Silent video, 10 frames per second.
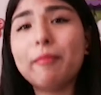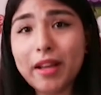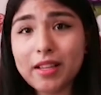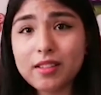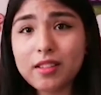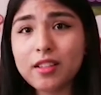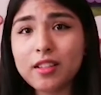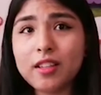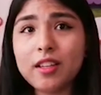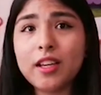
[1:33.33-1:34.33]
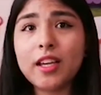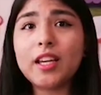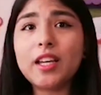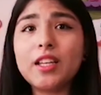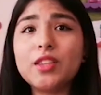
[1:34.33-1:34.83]
a más.
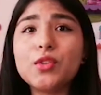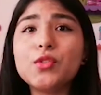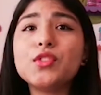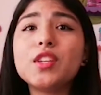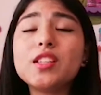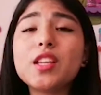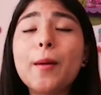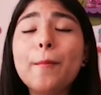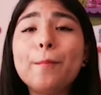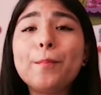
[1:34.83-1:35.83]
Entonces,